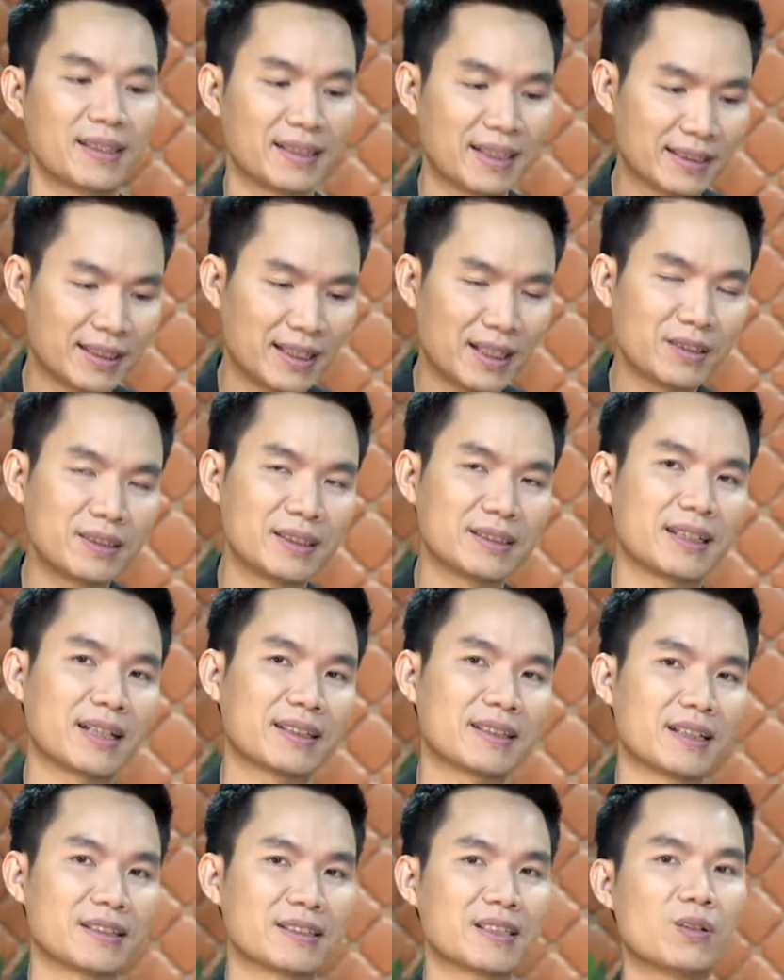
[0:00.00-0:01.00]
ดังนั้นคือตา
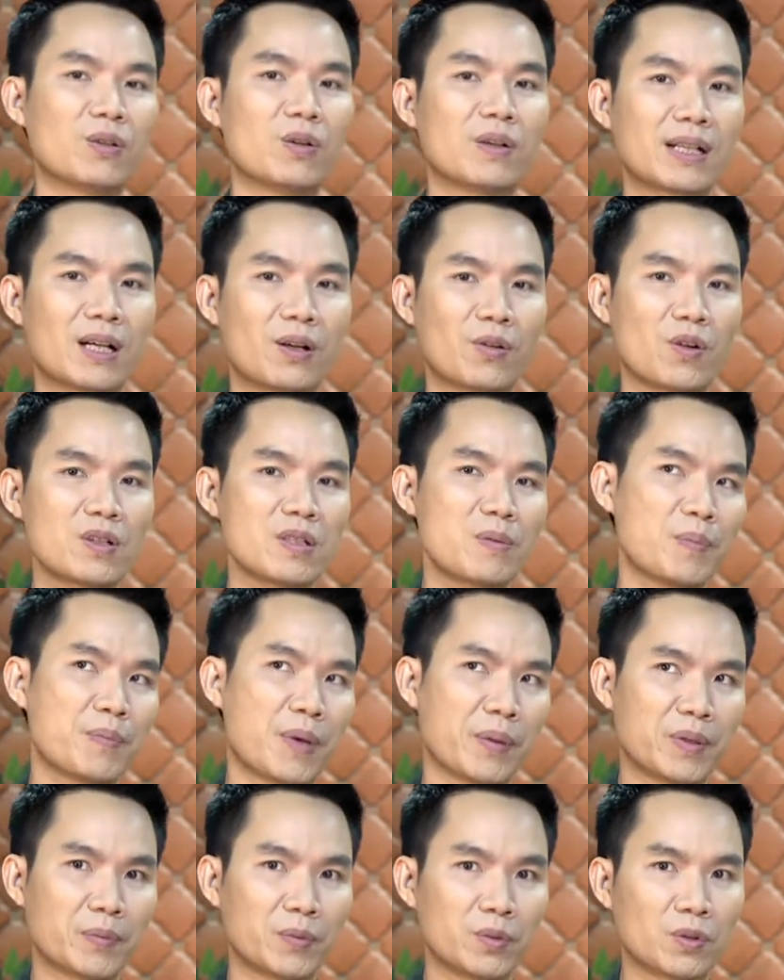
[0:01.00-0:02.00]
ง่างชช่าของเราก็จะไปป
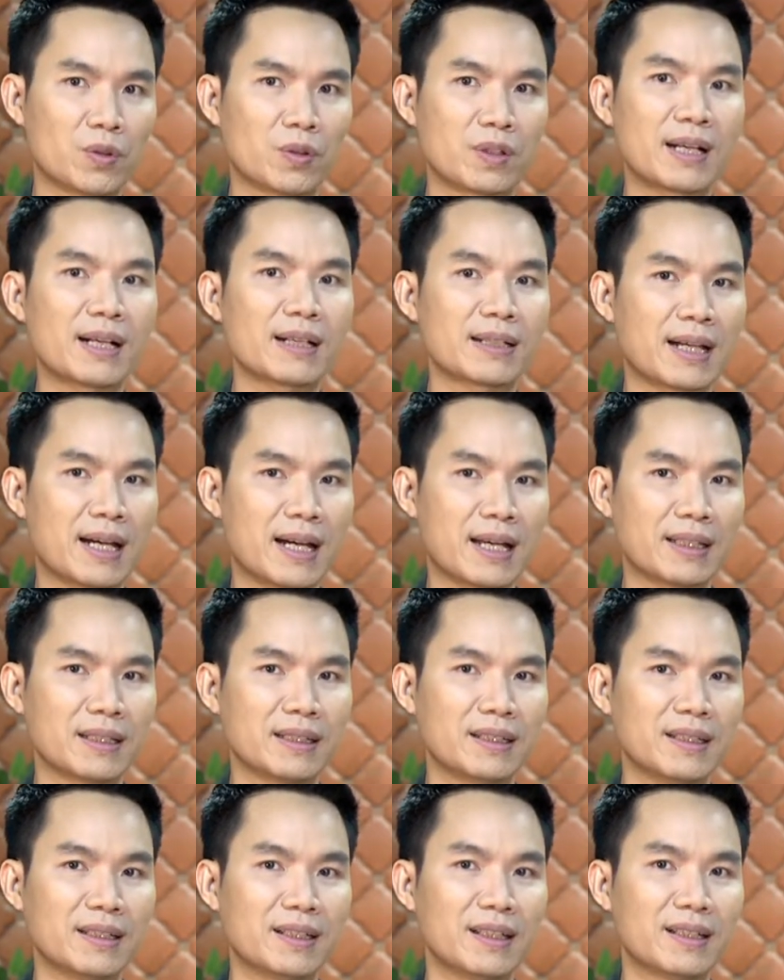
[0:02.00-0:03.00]
รับสมดุลของร่างกาย
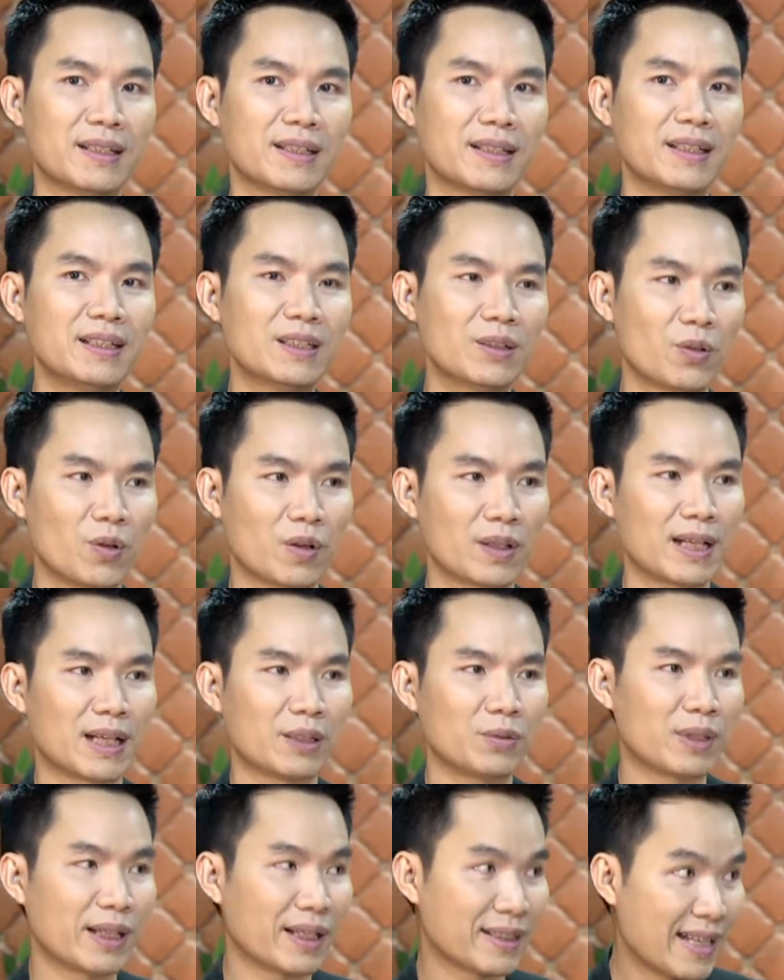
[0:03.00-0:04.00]
ในเรื่องของการ
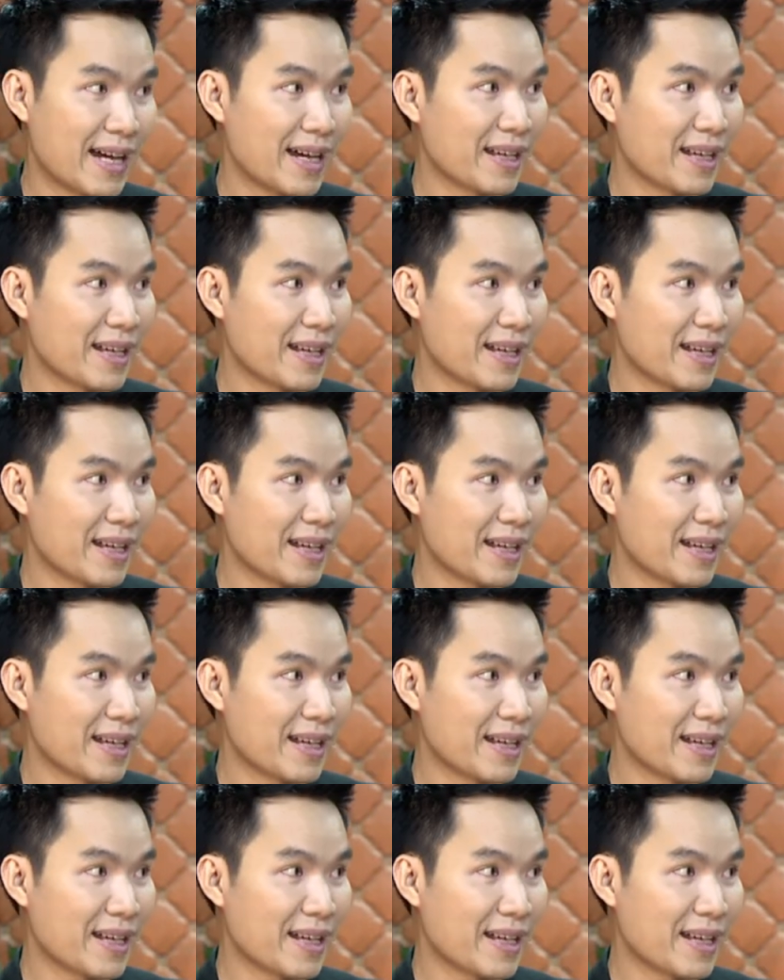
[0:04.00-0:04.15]
ดูแลไต